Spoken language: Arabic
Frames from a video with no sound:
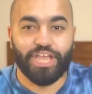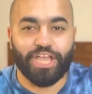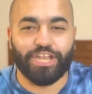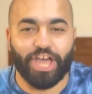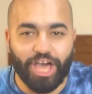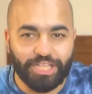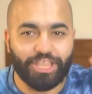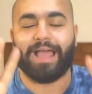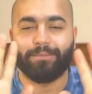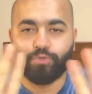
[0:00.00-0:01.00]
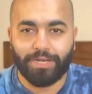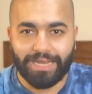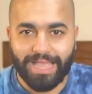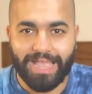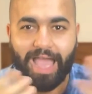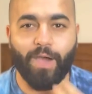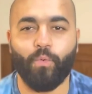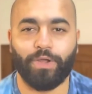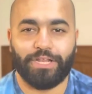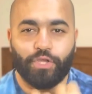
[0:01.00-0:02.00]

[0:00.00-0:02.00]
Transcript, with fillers: النهارده الحمد لله اول